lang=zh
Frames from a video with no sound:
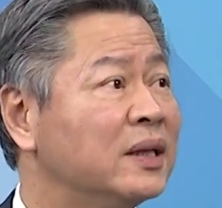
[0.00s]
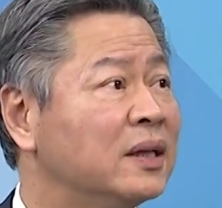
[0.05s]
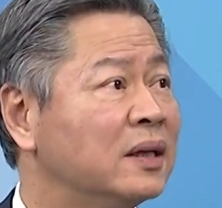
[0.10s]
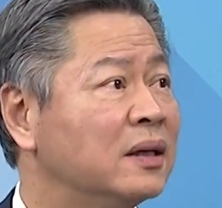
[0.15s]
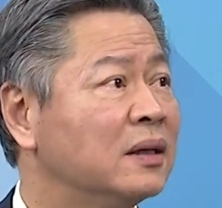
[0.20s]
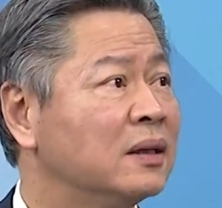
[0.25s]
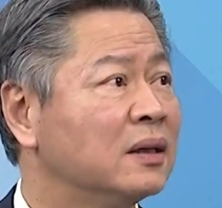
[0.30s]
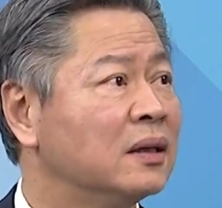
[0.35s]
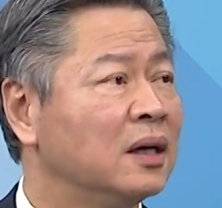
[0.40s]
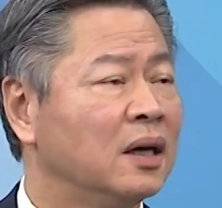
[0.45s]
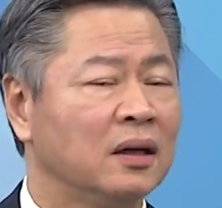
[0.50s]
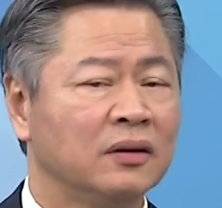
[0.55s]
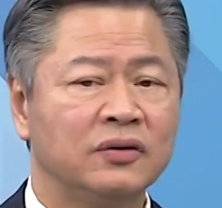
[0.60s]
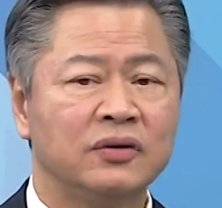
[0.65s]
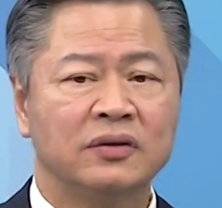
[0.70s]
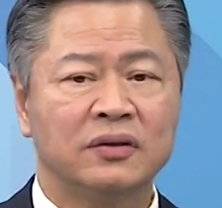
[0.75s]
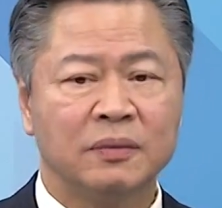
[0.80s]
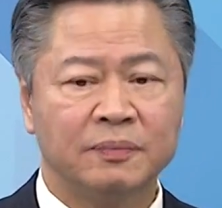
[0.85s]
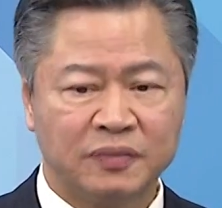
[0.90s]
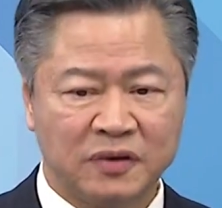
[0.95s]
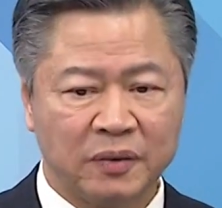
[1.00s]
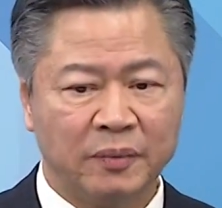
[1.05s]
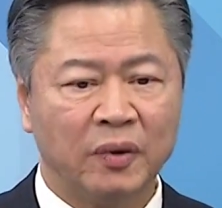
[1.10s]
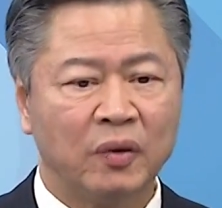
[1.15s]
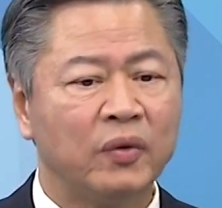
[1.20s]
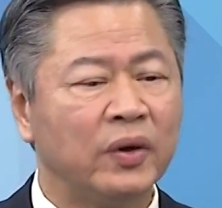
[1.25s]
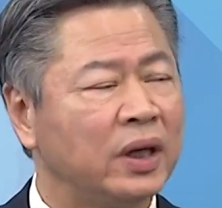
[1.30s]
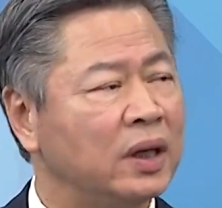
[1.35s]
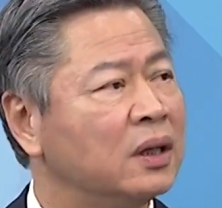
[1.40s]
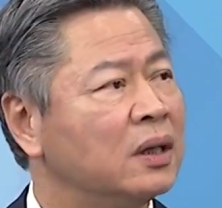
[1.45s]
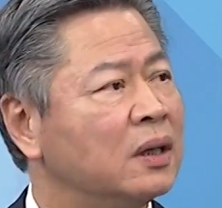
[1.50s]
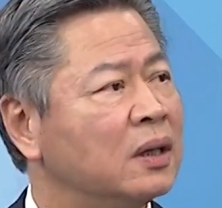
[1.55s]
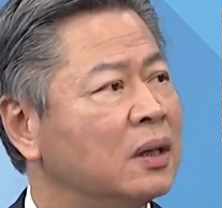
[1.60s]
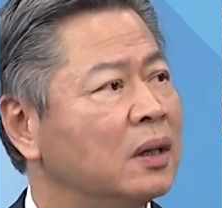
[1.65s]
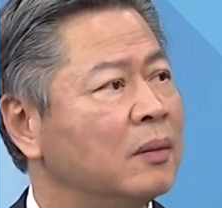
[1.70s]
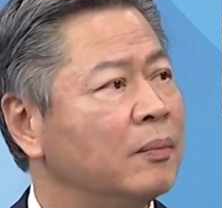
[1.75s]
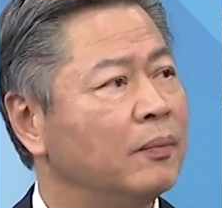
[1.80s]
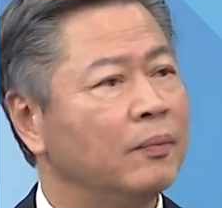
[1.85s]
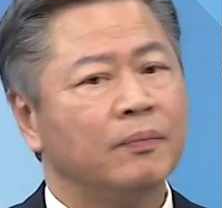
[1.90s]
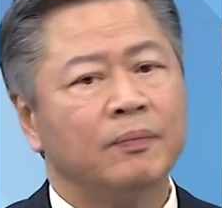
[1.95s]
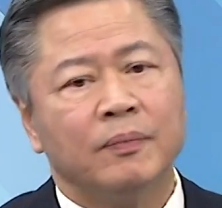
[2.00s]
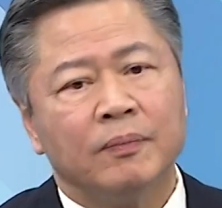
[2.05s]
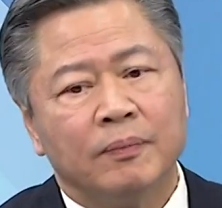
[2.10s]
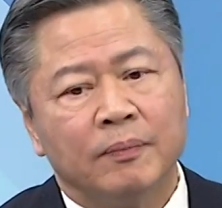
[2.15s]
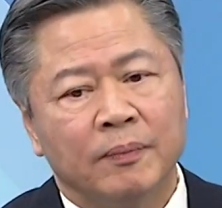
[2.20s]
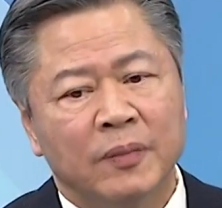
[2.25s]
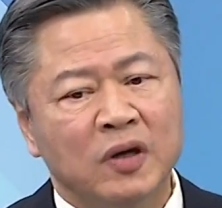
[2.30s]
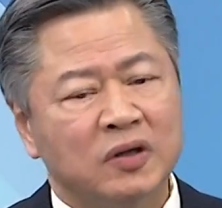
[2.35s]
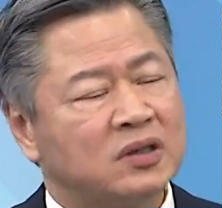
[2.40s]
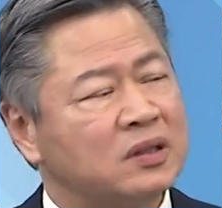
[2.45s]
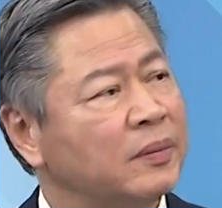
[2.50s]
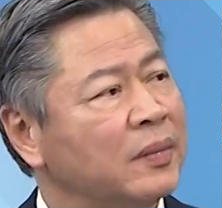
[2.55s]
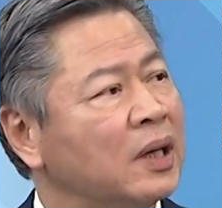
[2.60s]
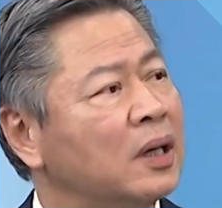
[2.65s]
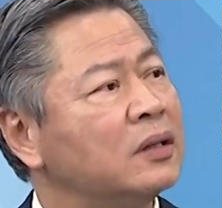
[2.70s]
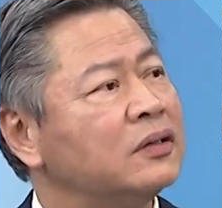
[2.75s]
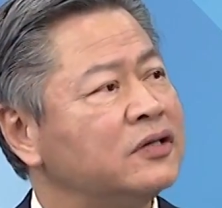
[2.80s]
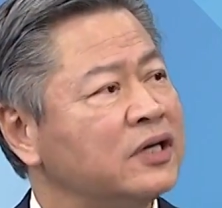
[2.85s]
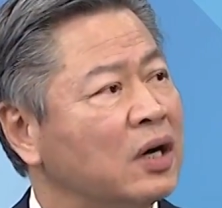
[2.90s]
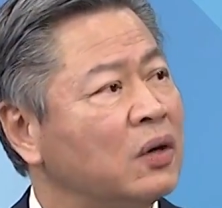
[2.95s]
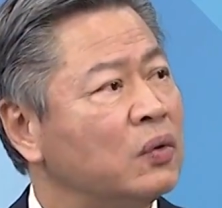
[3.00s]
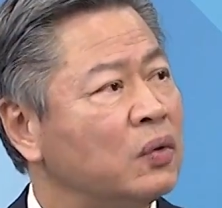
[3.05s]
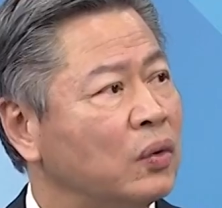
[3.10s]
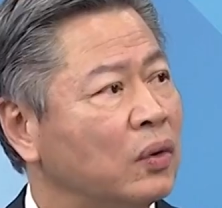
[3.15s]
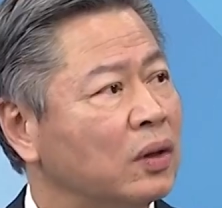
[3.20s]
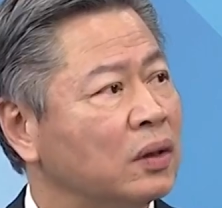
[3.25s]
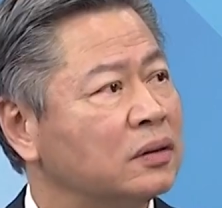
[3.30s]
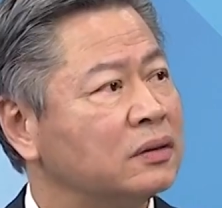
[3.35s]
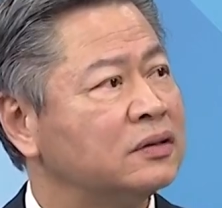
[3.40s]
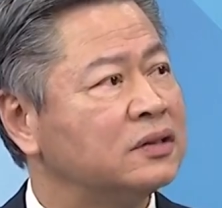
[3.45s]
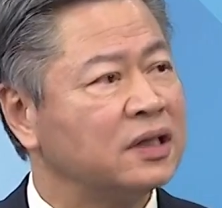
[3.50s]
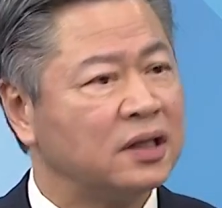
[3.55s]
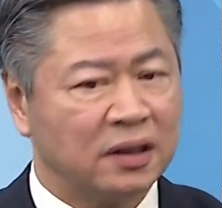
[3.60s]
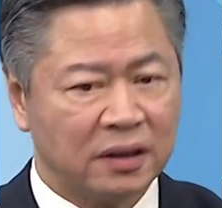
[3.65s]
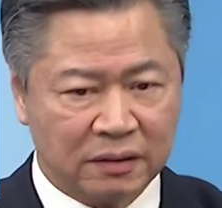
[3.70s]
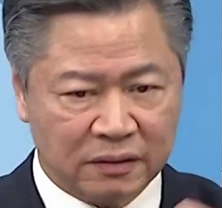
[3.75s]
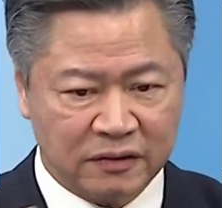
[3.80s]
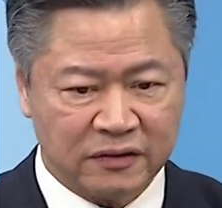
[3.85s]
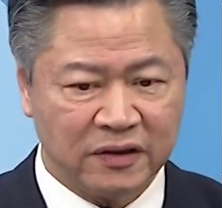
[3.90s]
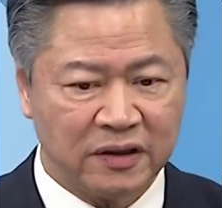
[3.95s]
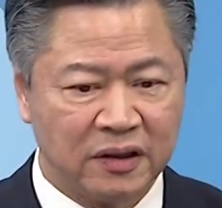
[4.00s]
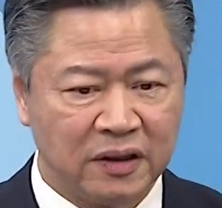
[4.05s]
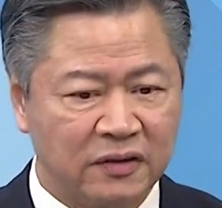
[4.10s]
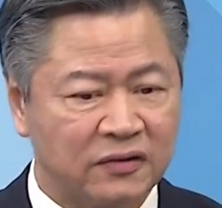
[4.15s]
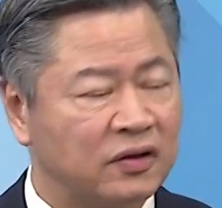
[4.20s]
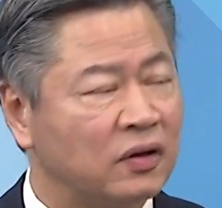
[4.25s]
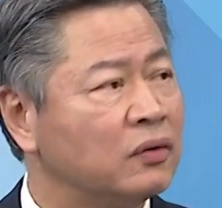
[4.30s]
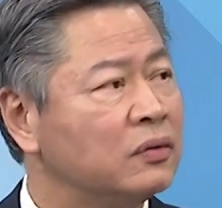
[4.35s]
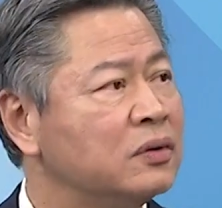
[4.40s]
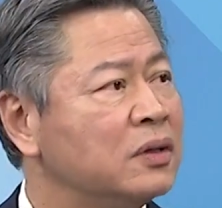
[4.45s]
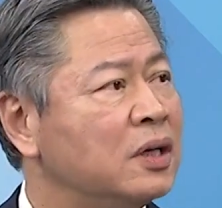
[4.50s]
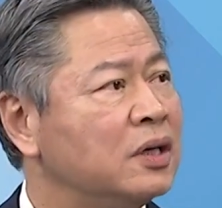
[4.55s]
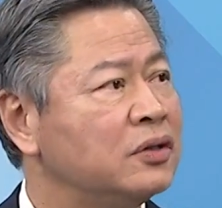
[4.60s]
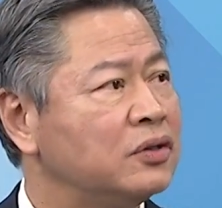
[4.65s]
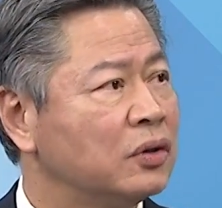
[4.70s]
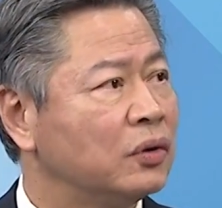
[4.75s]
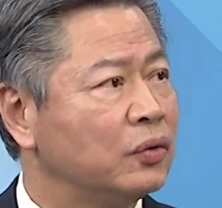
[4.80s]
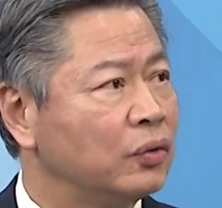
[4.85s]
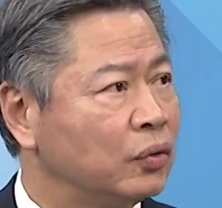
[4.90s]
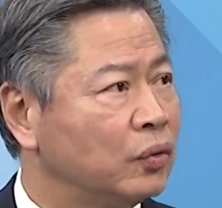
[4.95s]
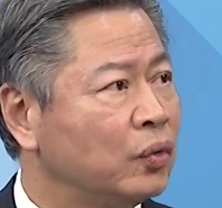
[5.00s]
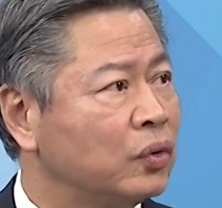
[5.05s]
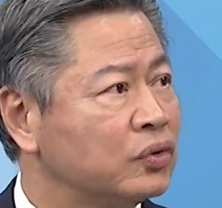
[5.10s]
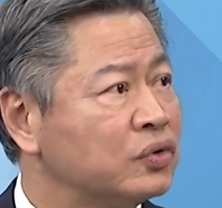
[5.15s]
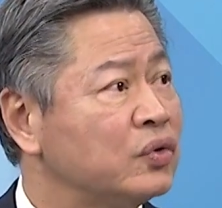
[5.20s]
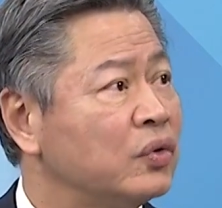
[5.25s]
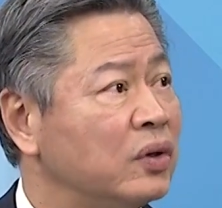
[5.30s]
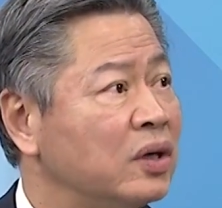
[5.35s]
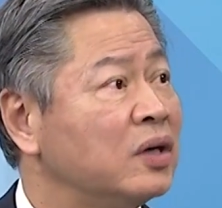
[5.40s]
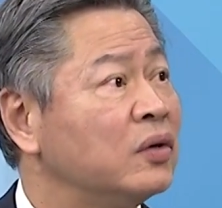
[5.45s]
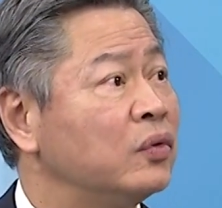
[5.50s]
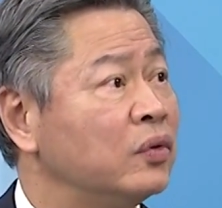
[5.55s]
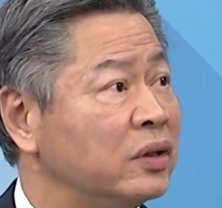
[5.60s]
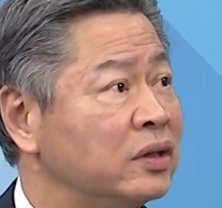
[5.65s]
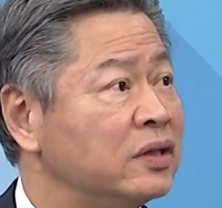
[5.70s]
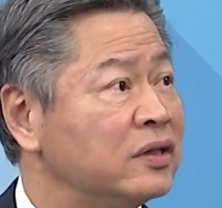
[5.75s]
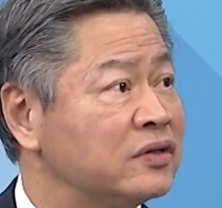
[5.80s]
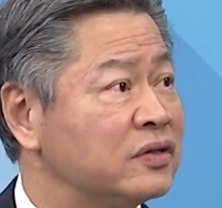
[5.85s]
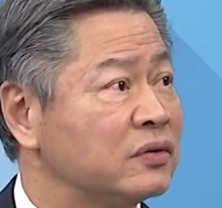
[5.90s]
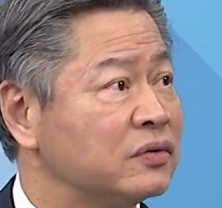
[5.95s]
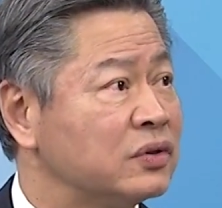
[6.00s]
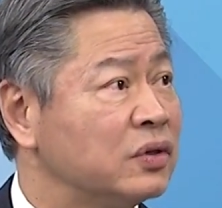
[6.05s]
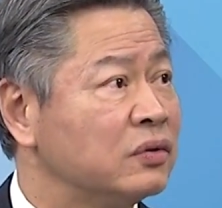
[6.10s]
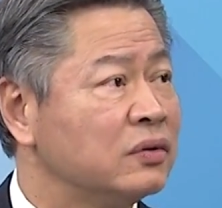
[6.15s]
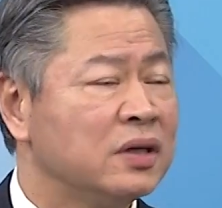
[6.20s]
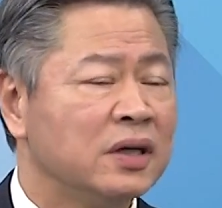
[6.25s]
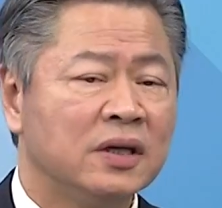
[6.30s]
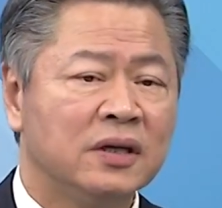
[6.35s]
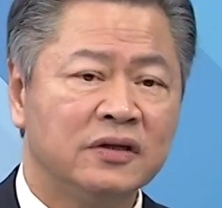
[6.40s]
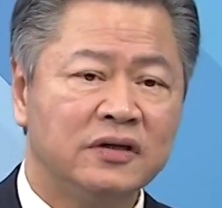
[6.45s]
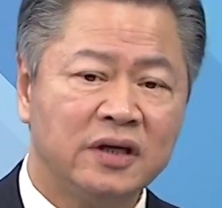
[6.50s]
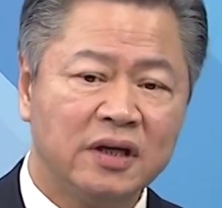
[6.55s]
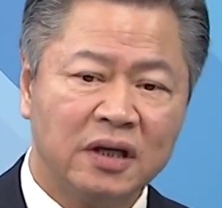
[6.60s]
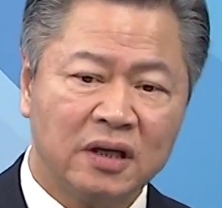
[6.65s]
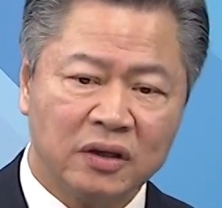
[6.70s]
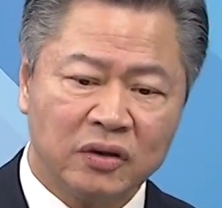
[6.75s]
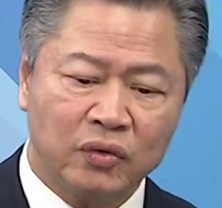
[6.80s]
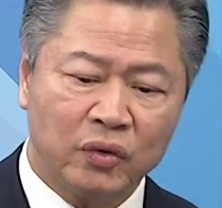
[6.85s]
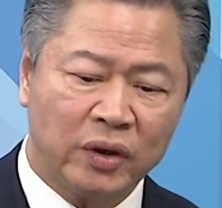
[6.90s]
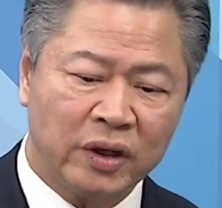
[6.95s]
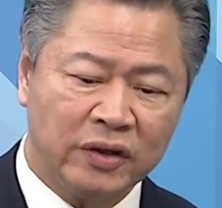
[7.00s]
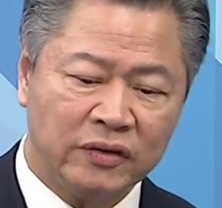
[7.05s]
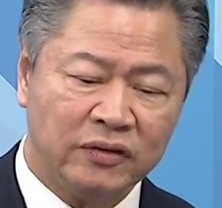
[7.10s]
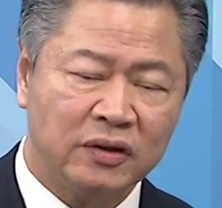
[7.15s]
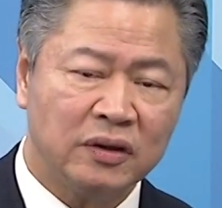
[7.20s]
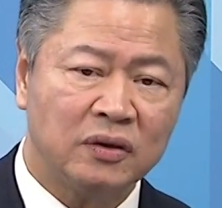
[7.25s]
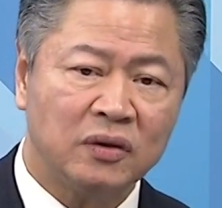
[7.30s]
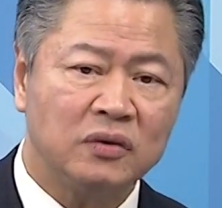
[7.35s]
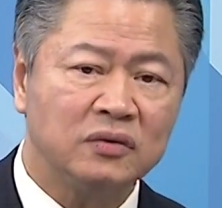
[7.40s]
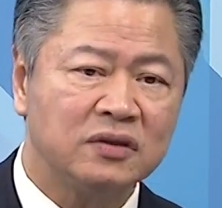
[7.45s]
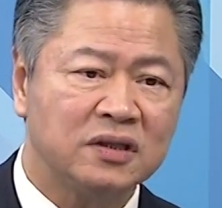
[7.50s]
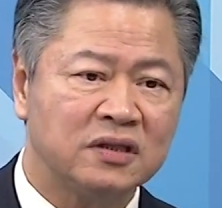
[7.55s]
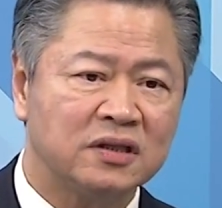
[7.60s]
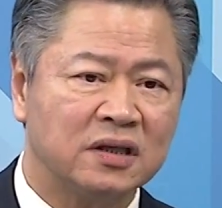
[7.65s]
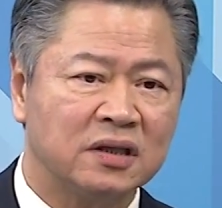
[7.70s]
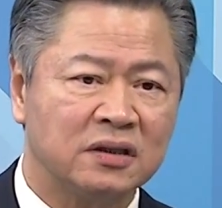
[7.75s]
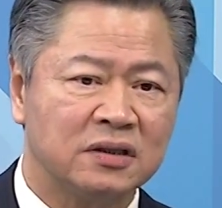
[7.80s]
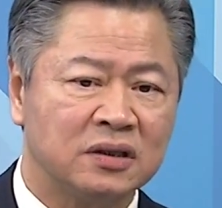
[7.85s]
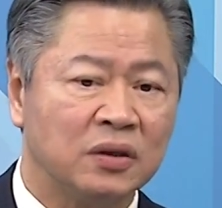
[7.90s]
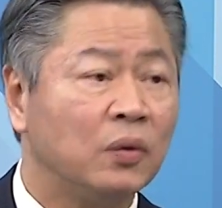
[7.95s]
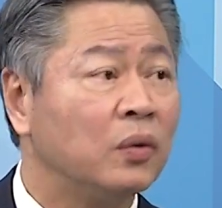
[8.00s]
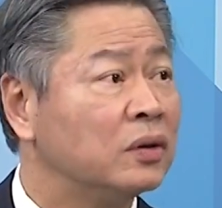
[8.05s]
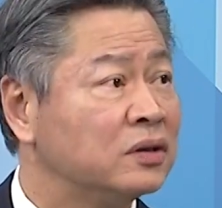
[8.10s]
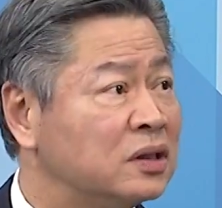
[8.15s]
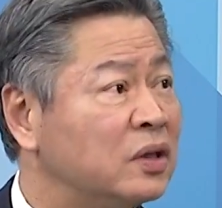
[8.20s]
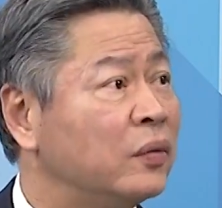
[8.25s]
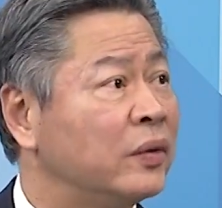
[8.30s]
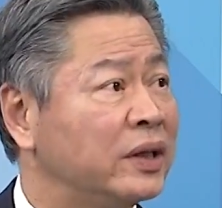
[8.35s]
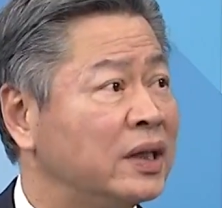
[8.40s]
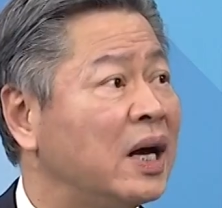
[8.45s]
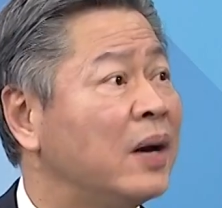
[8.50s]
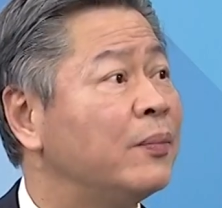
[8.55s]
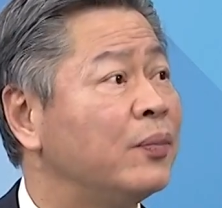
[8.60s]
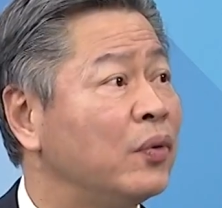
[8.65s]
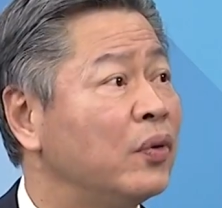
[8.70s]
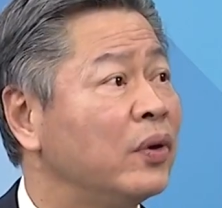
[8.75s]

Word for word: 哦，哦，就是怎么会没有什么交火，这个整个州就落入俄国人的手中。嗯，现在俄国人已经控制这个州，我认为他不